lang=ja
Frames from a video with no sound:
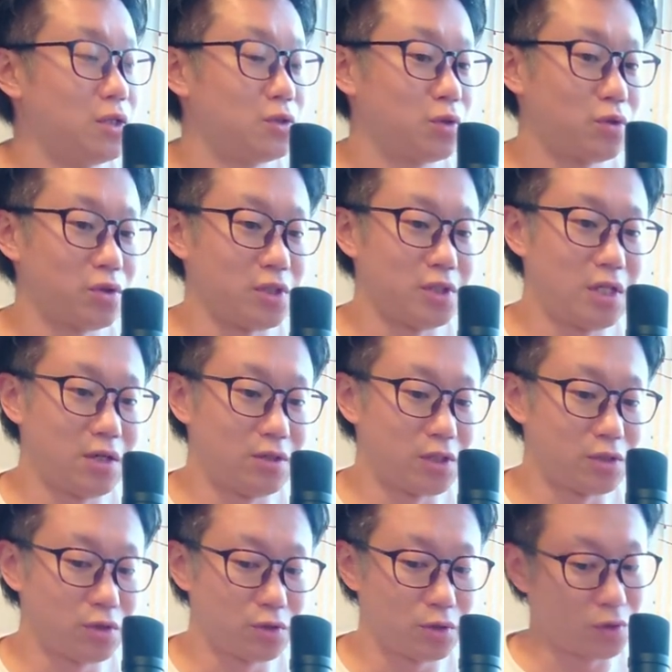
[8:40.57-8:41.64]
外に出るん
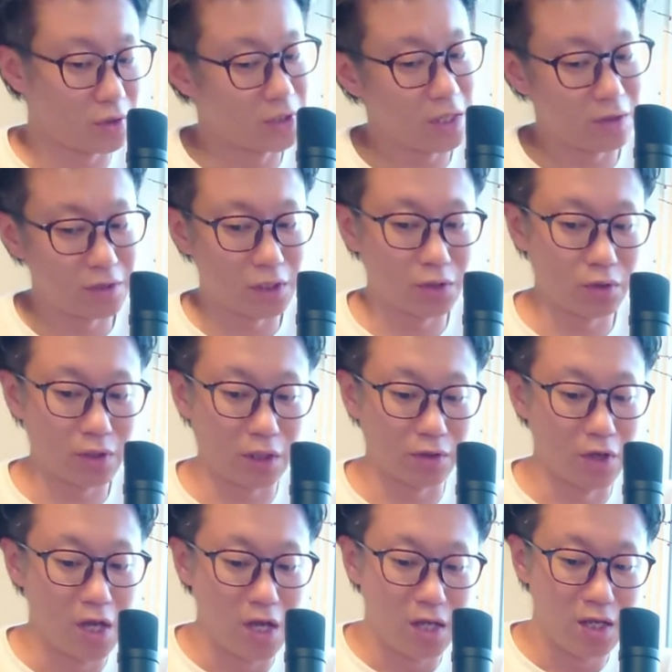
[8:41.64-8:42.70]
でしょ外に出るんでしょってあ
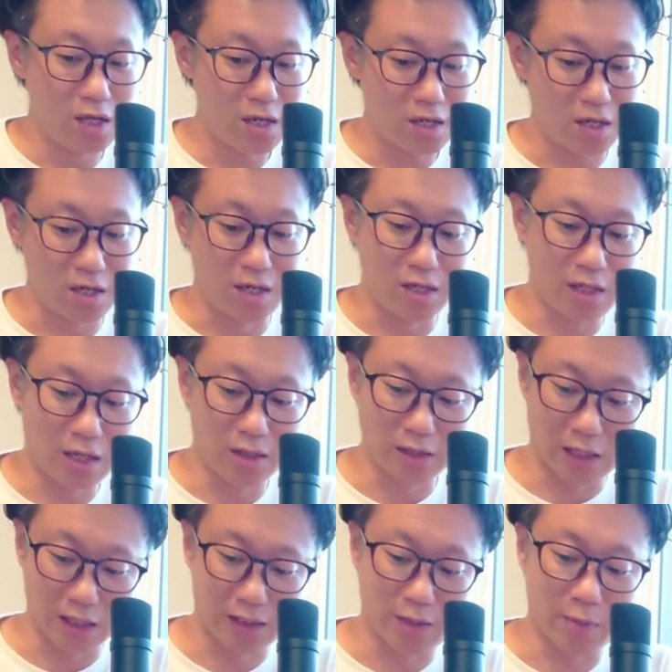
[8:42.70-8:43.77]
の一気に出
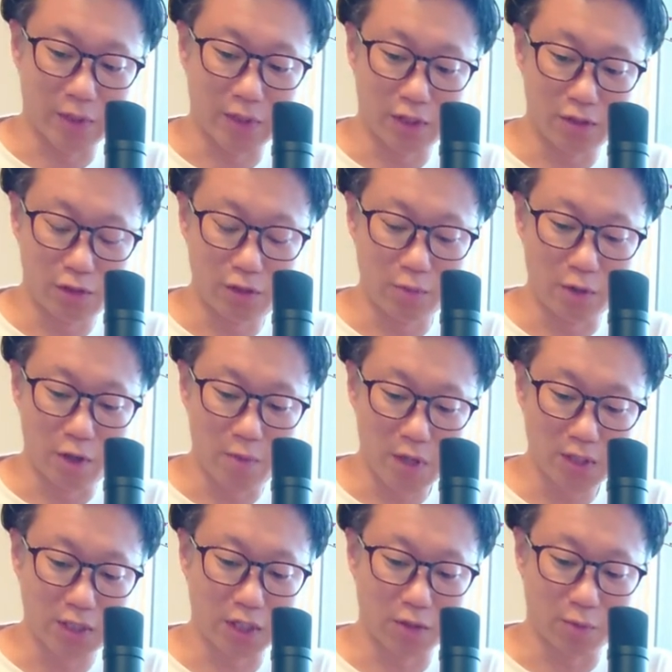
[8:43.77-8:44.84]
るなってまた言う人もい
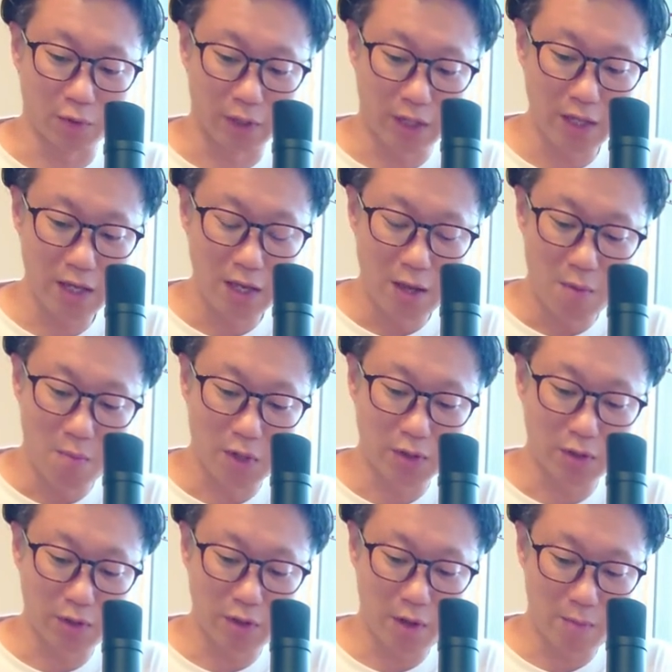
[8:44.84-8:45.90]
ますけどもねま
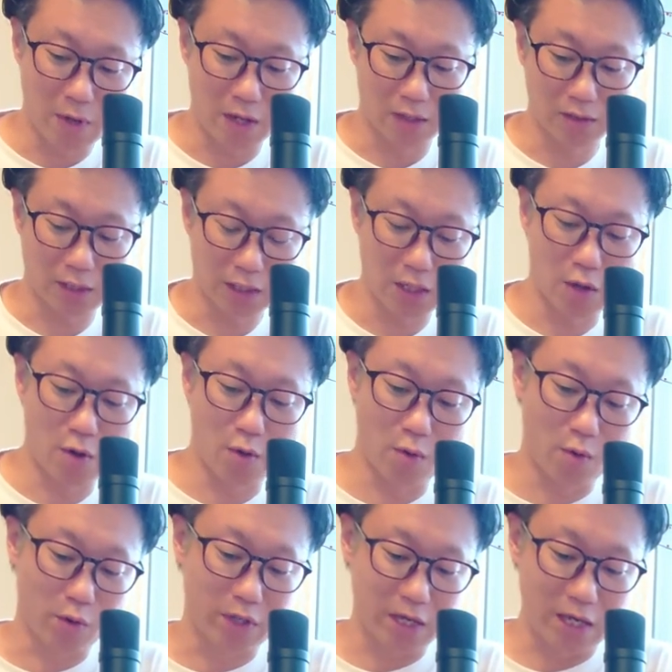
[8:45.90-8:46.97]
あそれはまあさて
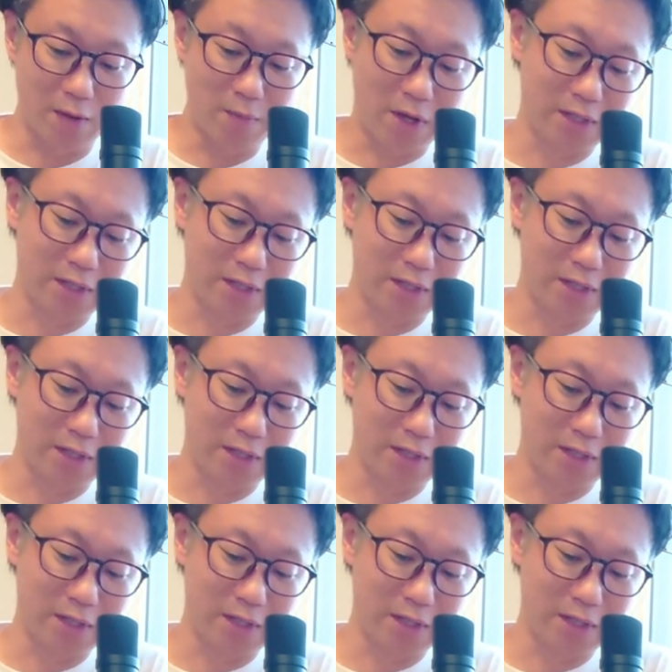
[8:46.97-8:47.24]
おき、